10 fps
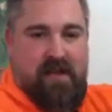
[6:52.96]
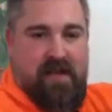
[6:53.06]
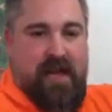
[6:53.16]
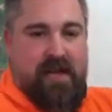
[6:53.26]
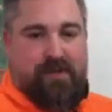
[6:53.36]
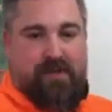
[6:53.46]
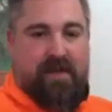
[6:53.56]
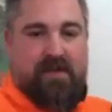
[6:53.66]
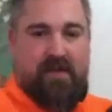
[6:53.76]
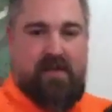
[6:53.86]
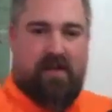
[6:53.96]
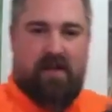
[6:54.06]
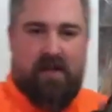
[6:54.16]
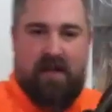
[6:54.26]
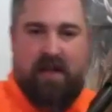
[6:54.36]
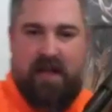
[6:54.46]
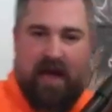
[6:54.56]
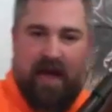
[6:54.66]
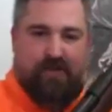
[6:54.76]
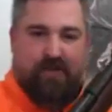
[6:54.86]
entspannt.
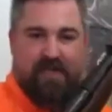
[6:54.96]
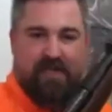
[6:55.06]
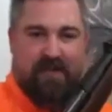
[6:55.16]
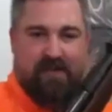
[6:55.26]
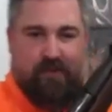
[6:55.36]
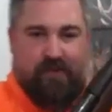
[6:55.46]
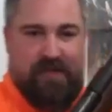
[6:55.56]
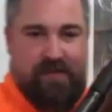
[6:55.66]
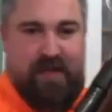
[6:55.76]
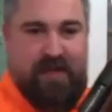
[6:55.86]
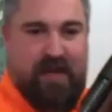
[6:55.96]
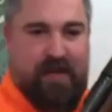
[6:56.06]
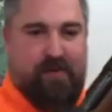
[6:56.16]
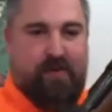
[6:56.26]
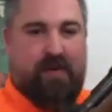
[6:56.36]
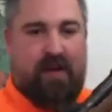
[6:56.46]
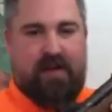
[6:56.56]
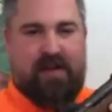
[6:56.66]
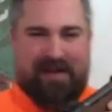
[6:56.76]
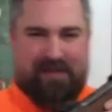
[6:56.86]
Abschließender Zustandsbericht an den Prüfer.
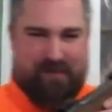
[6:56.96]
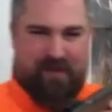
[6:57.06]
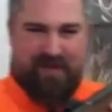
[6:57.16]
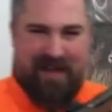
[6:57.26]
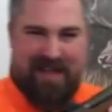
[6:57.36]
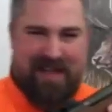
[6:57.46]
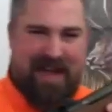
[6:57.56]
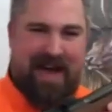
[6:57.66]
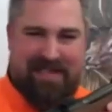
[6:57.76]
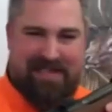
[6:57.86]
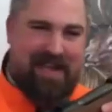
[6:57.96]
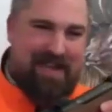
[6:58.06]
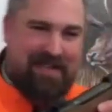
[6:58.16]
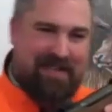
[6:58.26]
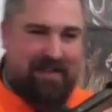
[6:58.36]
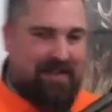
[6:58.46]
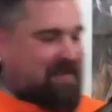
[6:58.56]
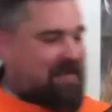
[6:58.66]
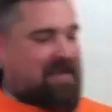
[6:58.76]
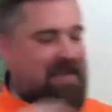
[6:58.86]
Herr Prüfer, alles Ente.
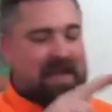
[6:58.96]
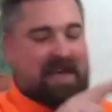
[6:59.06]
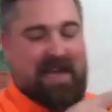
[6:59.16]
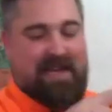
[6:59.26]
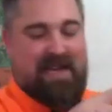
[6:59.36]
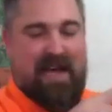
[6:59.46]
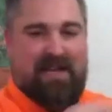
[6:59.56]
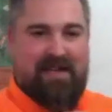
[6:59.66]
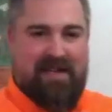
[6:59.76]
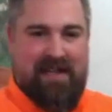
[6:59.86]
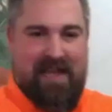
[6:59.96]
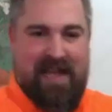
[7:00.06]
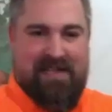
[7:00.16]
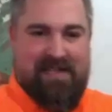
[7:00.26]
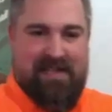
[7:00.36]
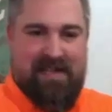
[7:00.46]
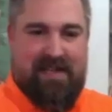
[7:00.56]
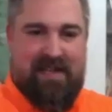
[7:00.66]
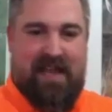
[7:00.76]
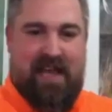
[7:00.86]
Entladen, entsichert,
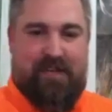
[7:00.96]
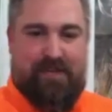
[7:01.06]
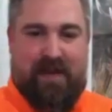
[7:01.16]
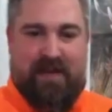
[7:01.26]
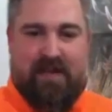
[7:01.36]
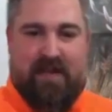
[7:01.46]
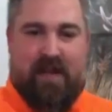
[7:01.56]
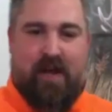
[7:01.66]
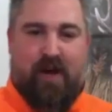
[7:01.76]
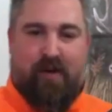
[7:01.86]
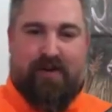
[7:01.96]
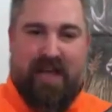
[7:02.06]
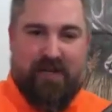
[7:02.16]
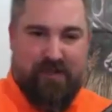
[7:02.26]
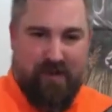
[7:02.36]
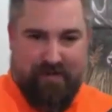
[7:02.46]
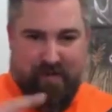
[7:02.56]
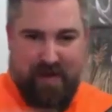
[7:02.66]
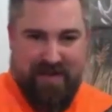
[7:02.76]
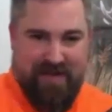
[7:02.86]
entspannt und entstochen,
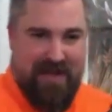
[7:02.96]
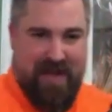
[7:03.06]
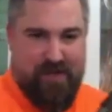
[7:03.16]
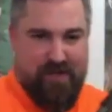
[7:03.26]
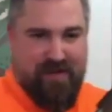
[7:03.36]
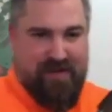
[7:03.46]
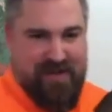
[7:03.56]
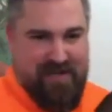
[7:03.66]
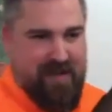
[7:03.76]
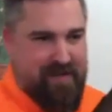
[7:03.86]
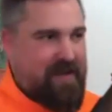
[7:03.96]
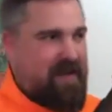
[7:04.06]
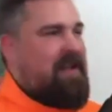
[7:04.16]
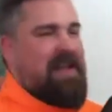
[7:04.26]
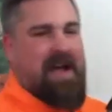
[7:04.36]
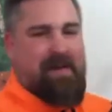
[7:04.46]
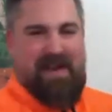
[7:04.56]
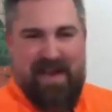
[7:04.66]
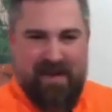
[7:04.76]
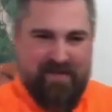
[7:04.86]
wobei nicht eingestochen richtiger wäre. Aber dann hätten